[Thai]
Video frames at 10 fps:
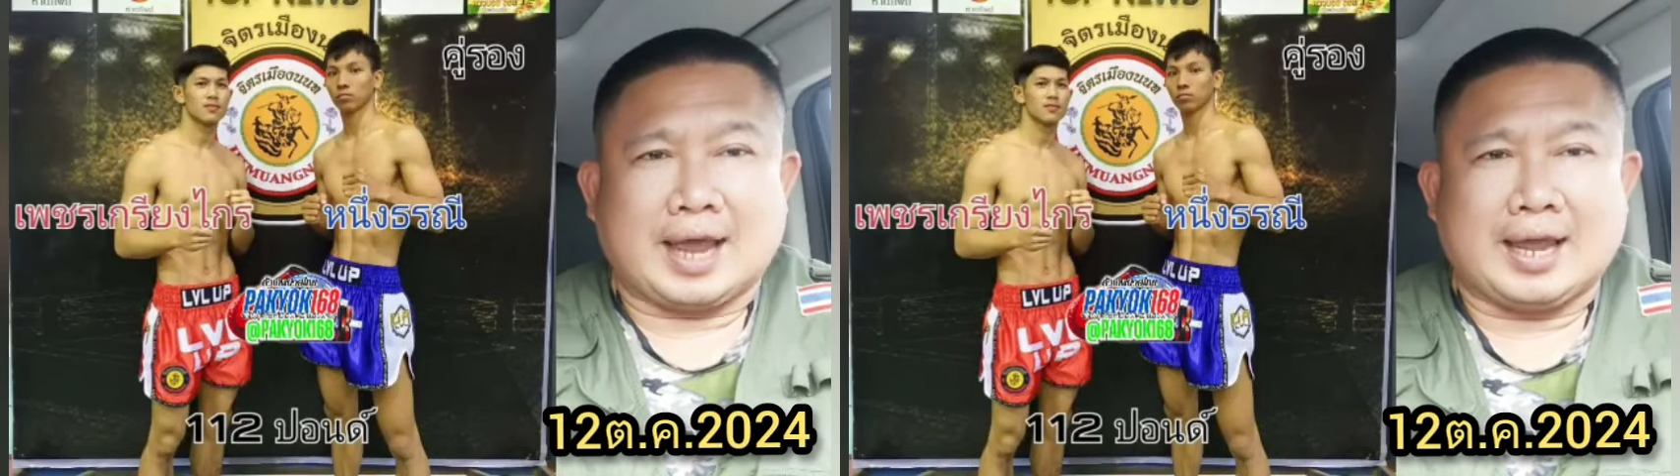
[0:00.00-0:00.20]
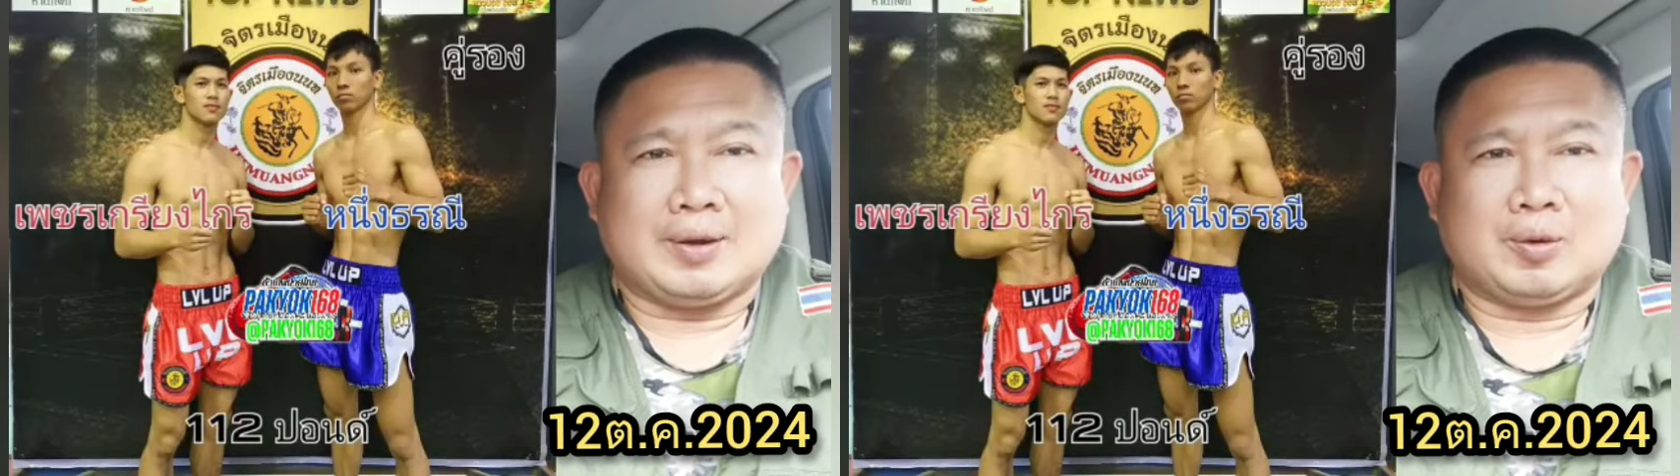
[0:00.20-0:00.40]

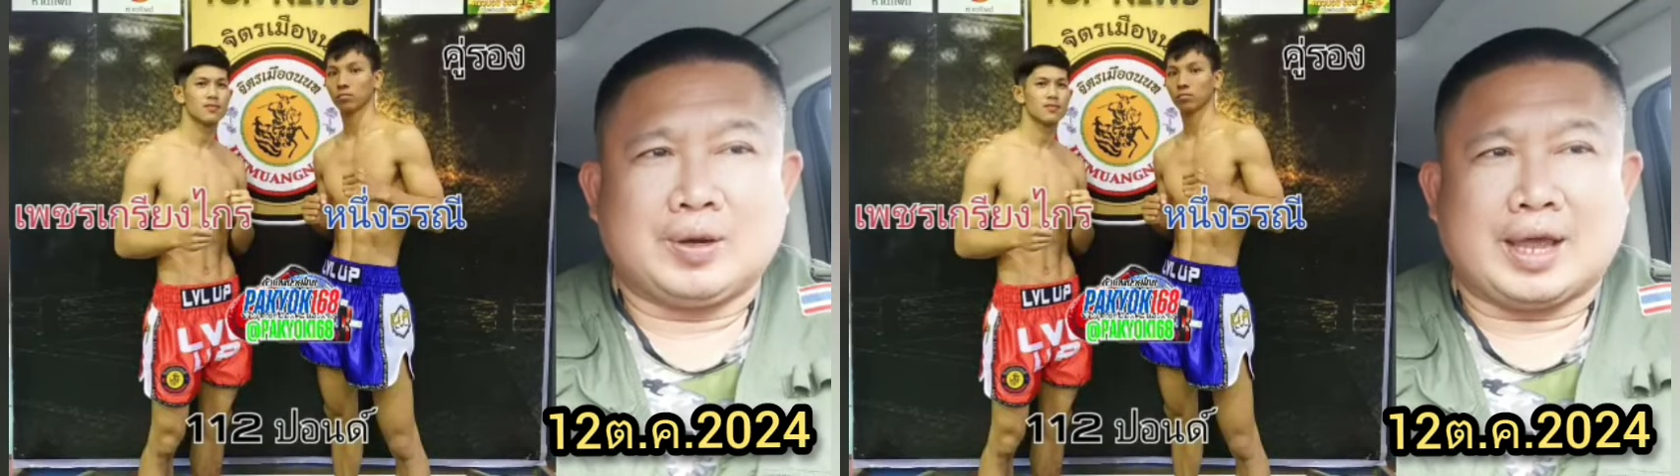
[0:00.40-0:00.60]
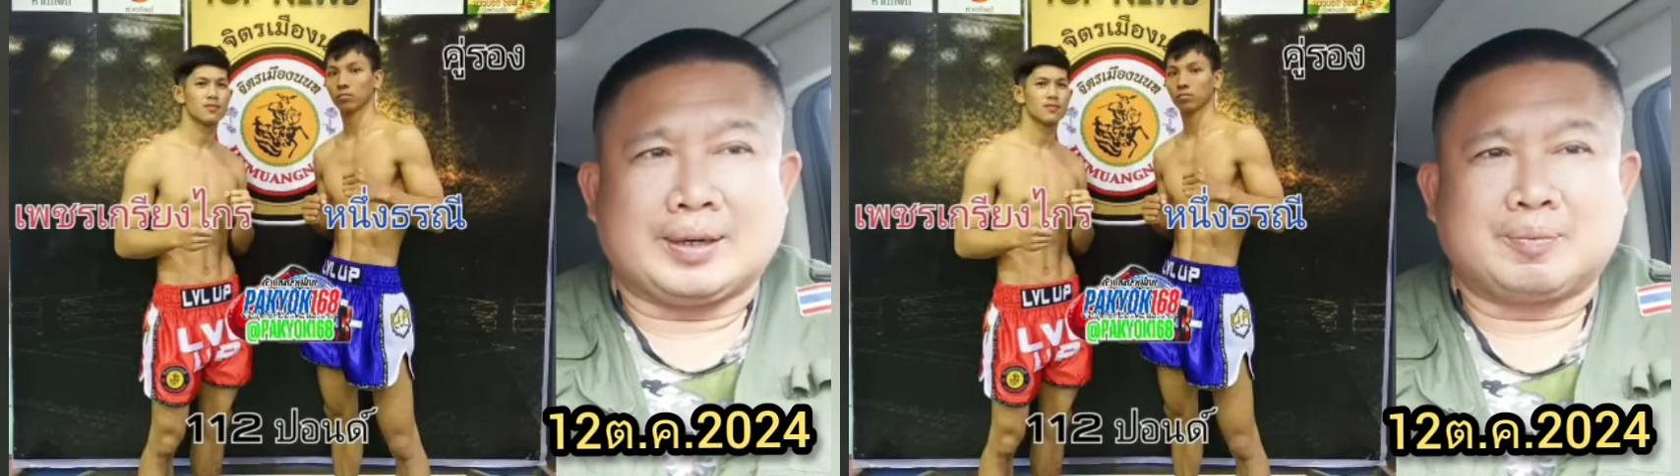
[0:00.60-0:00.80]
ไก่โรง
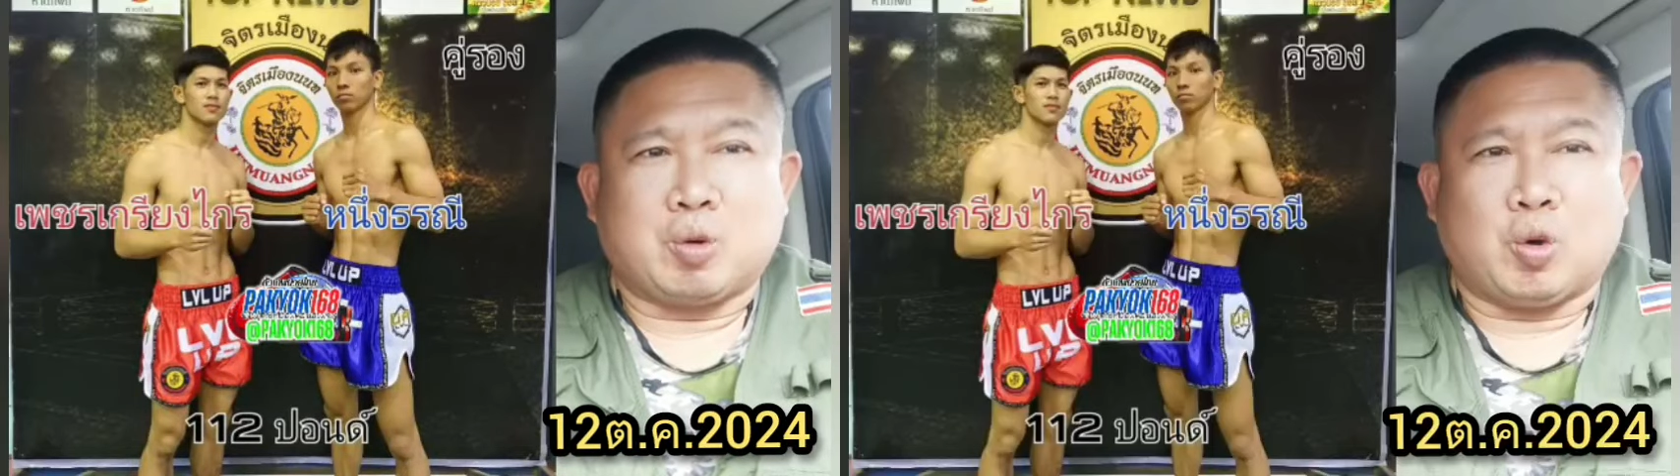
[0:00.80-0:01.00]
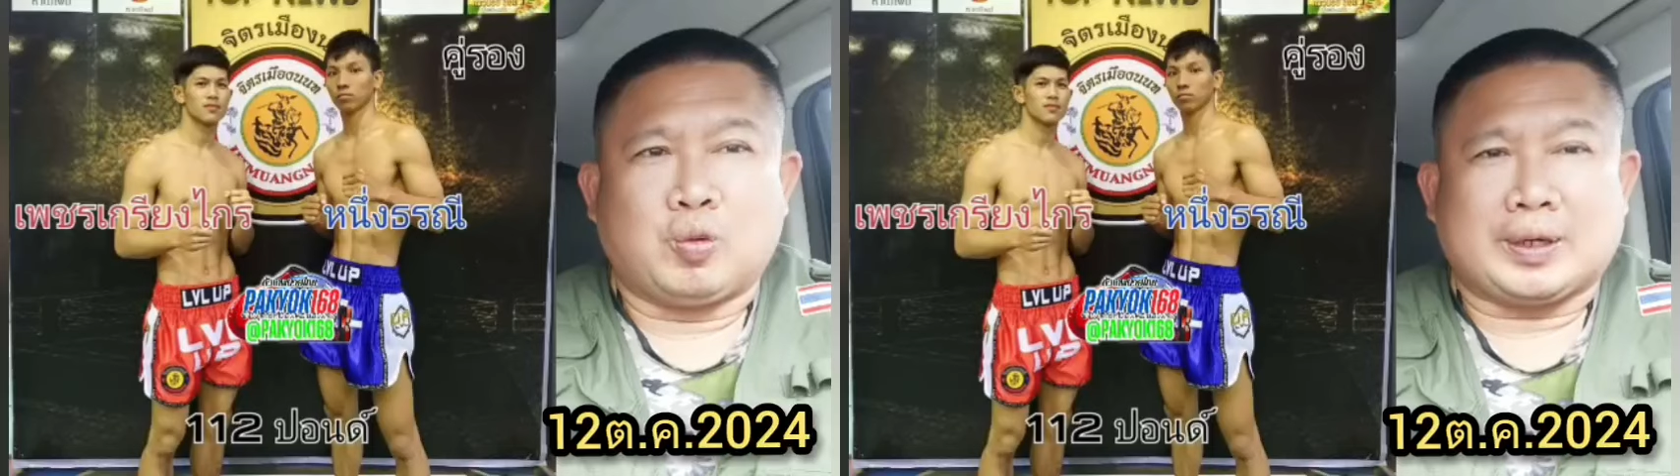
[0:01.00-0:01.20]
เรียน
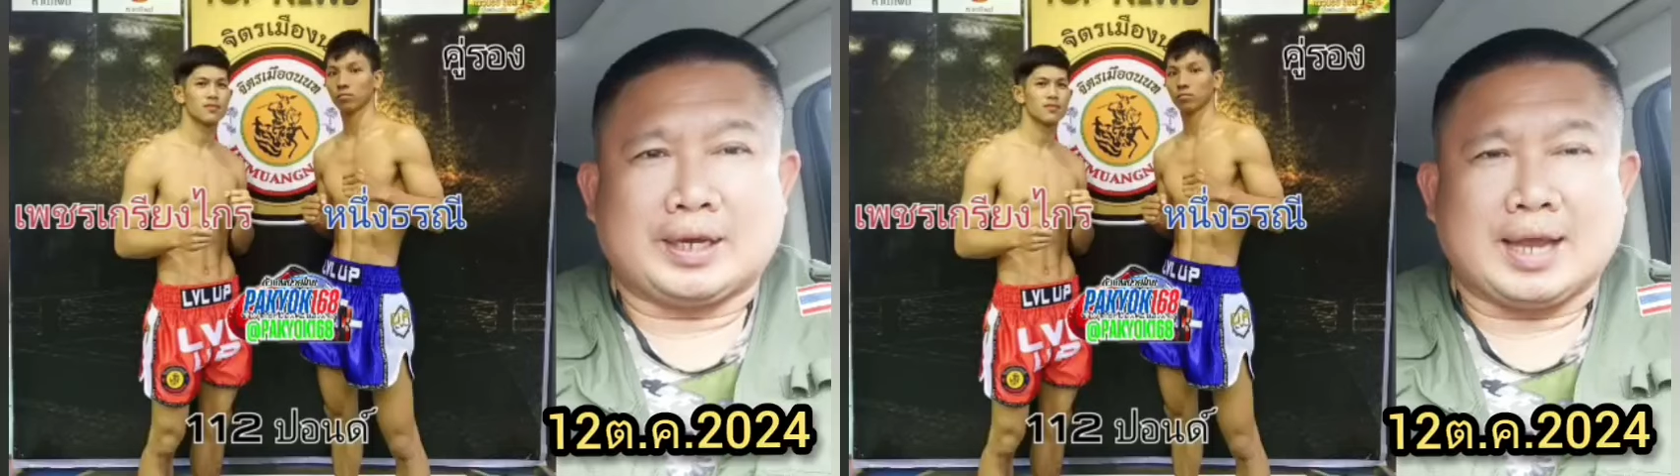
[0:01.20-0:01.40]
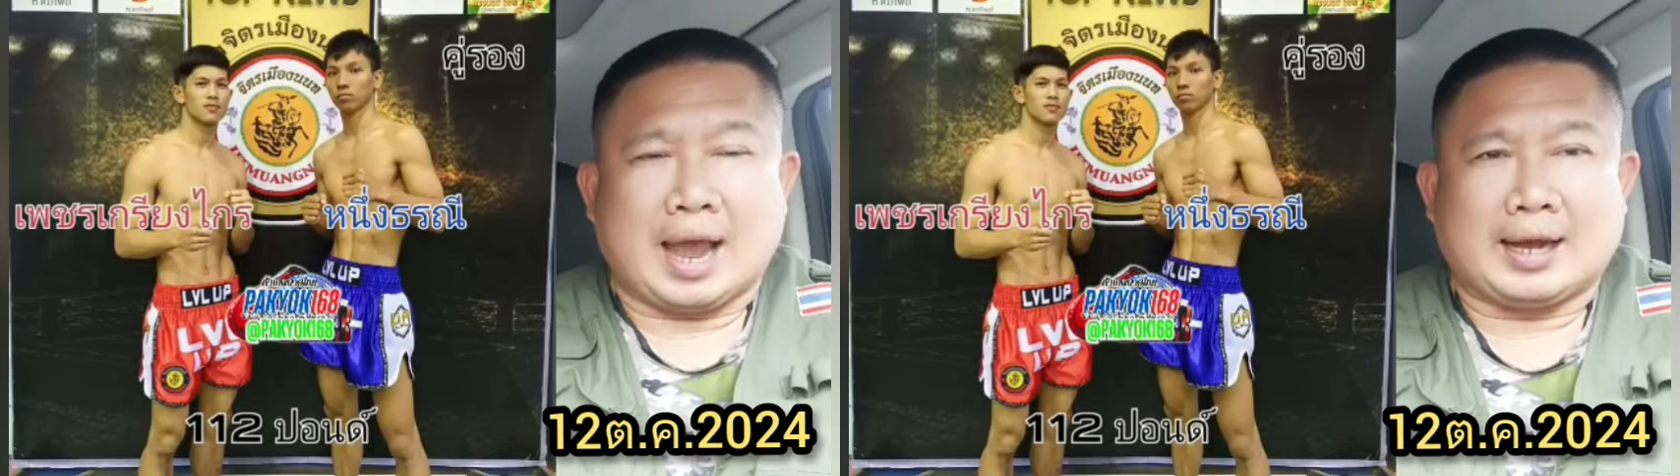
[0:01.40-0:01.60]
ผู้วิ
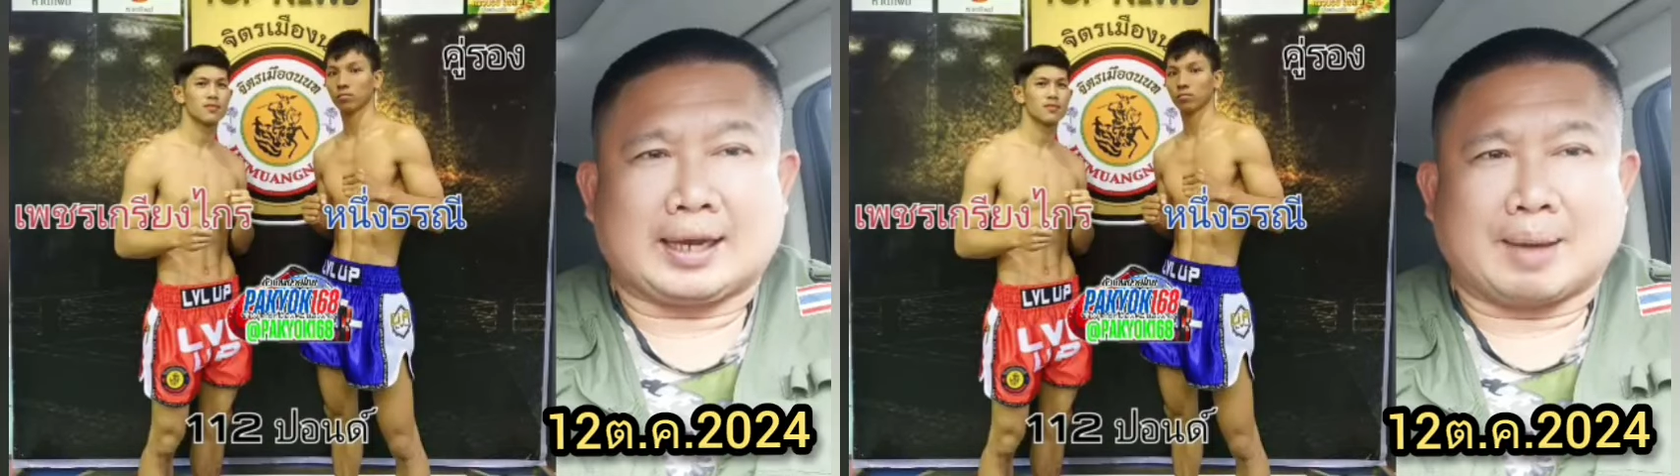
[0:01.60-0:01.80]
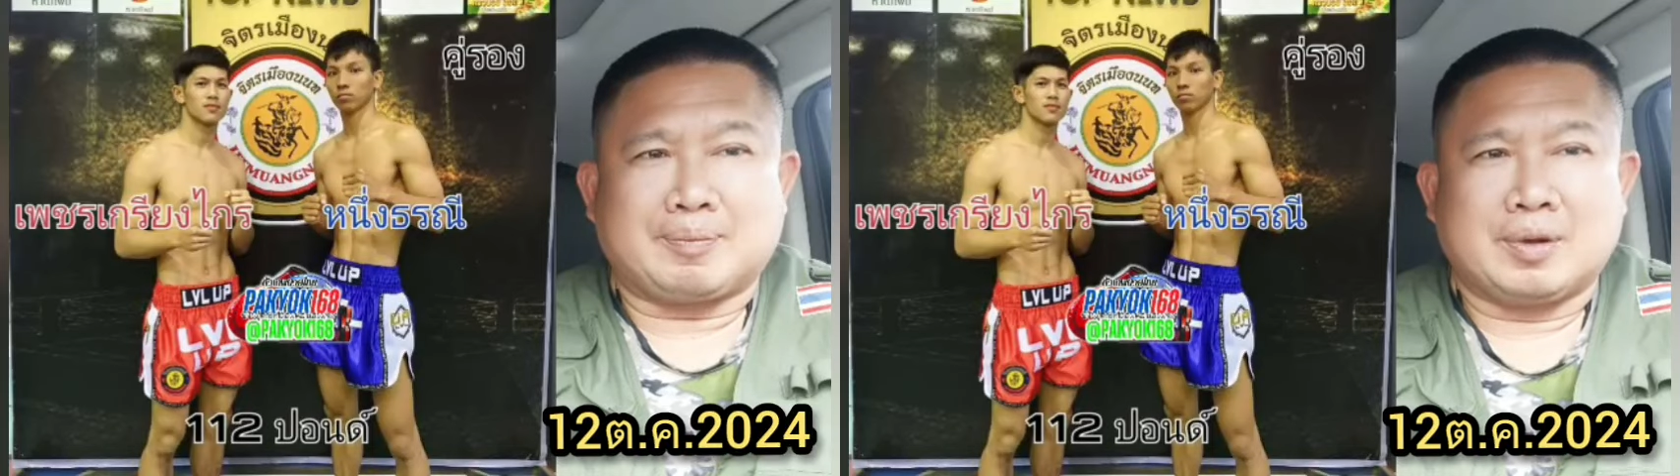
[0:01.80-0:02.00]
ทยา
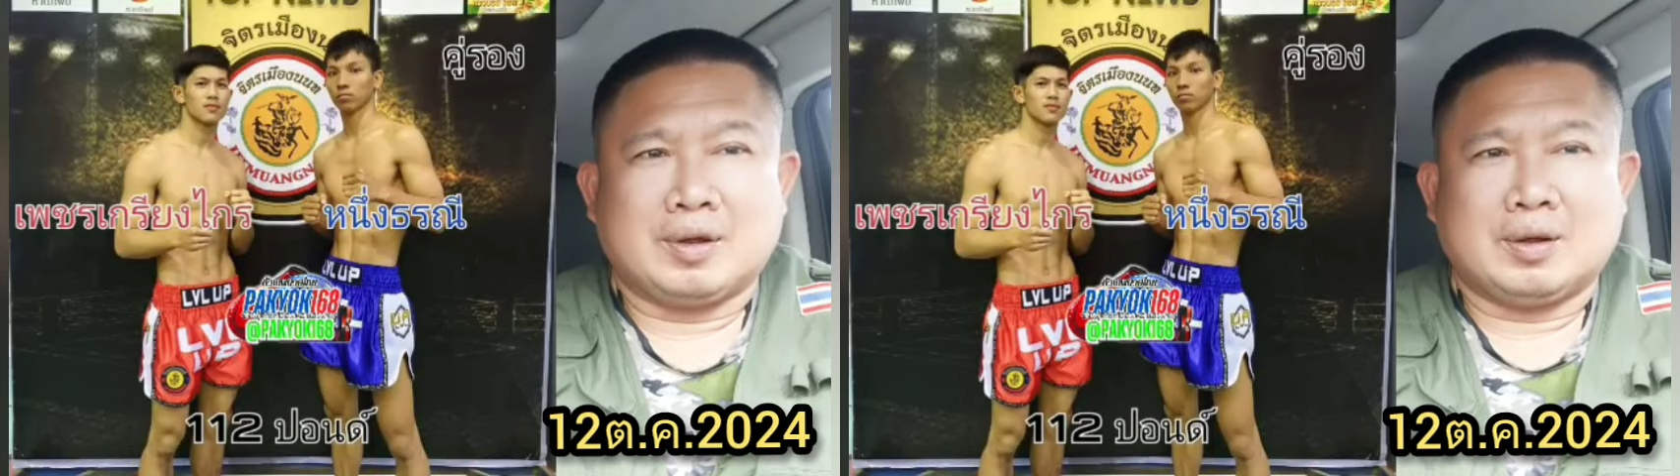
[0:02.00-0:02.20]
นะครับ